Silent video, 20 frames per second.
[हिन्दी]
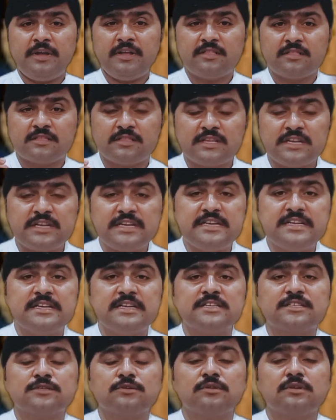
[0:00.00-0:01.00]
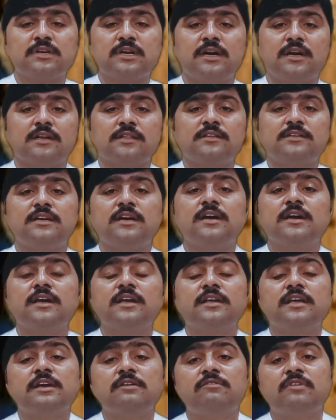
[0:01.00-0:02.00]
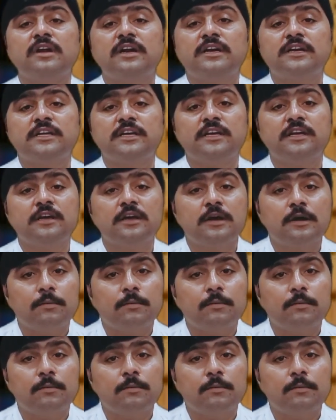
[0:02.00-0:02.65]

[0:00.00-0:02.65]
बेहतरीन इसको करार दिया कि ये वैरायटी